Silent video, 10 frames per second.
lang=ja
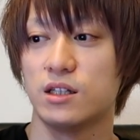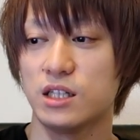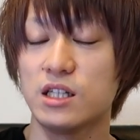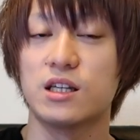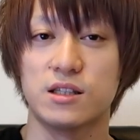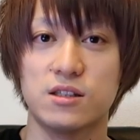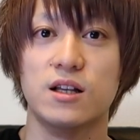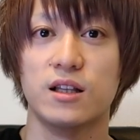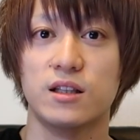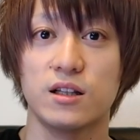いい決
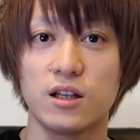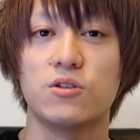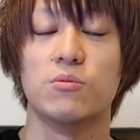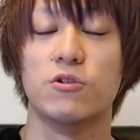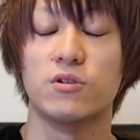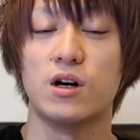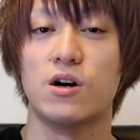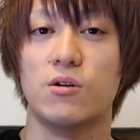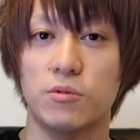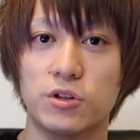断だなと僕
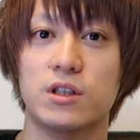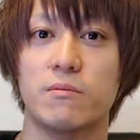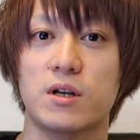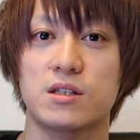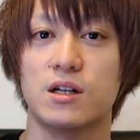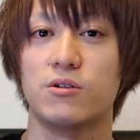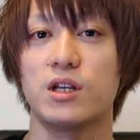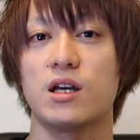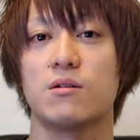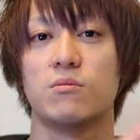は思ってます。なの
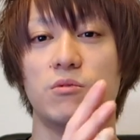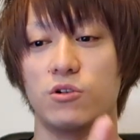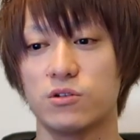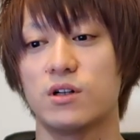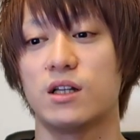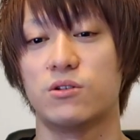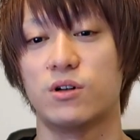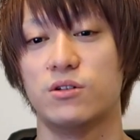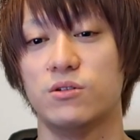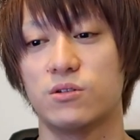で、僕はあと
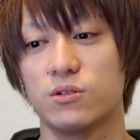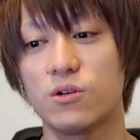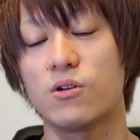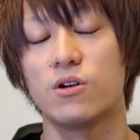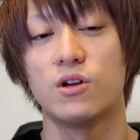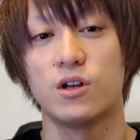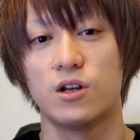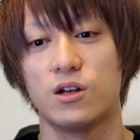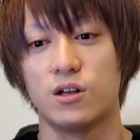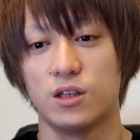はルークの
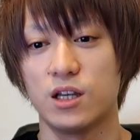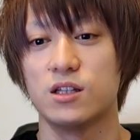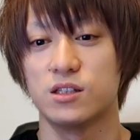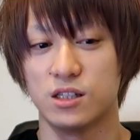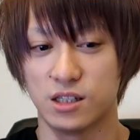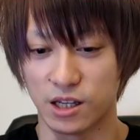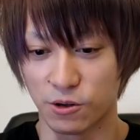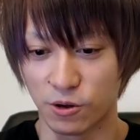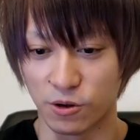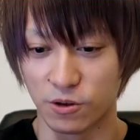ね、人生
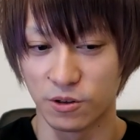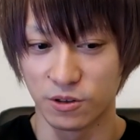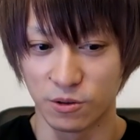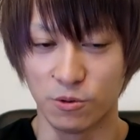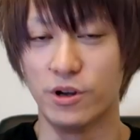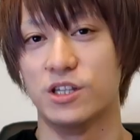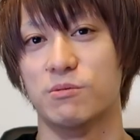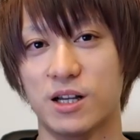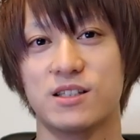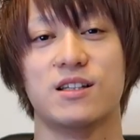を応援
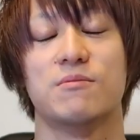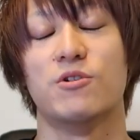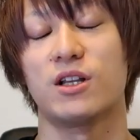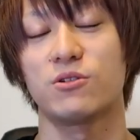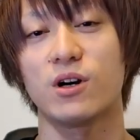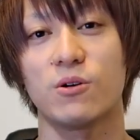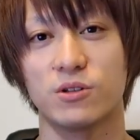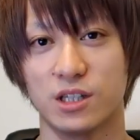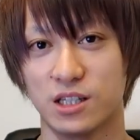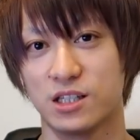します。もうあとは本人